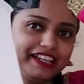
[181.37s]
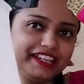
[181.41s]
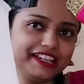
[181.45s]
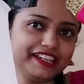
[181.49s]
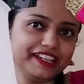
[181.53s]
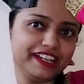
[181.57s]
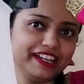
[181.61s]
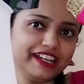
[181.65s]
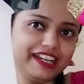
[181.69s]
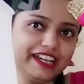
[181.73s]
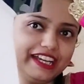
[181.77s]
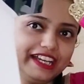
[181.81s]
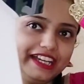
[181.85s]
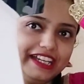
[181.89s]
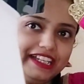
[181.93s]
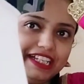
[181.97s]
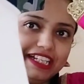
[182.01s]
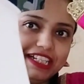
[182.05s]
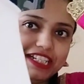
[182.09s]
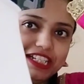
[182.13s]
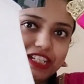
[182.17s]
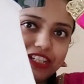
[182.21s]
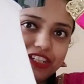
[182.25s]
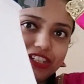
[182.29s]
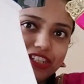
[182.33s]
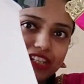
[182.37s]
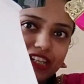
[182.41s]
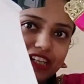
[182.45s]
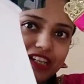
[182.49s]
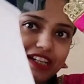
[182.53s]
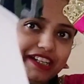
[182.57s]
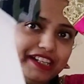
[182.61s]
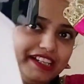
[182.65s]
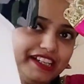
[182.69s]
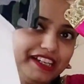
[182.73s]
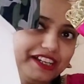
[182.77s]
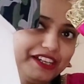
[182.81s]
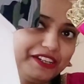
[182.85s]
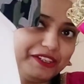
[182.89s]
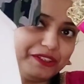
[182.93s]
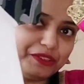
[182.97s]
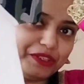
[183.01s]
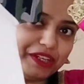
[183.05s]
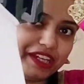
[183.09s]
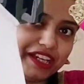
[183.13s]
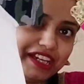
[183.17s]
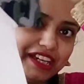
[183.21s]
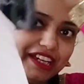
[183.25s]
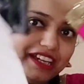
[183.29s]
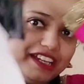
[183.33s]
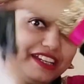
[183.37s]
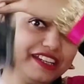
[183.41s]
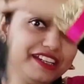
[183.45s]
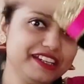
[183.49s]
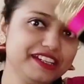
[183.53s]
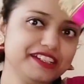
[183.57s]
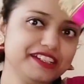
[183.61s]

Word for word: देखिए ये टी शर्ट है ओके